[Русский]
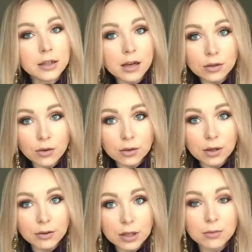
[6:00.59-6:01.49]
так
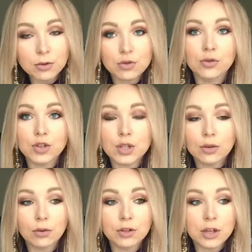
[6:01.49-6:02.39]
тонко, вот этому нужно
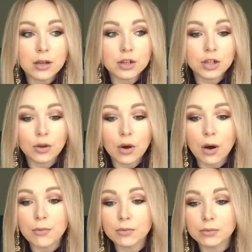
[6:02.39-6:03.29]
учиться у турчанок,
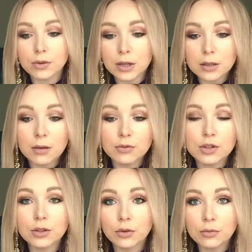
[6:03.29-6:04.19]
что турецкий
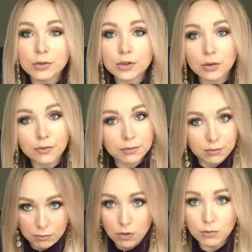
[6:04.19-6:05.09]
мужчина думает, что
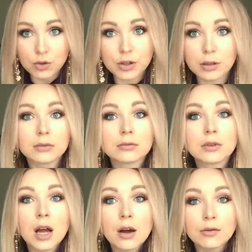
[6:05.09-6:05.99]
он мужик,
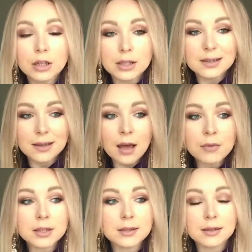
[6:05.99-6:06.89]
вот эта
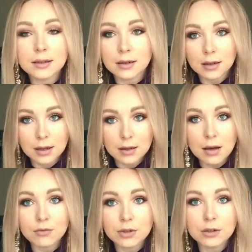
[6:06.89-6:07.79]
самость их,
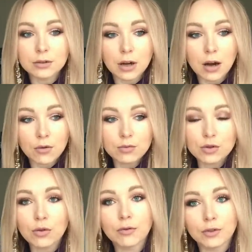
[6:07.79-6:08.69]
она у них такая у
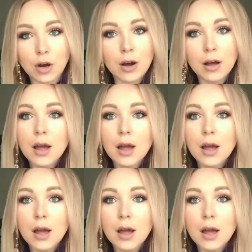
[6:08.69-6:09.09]
мужиков, да,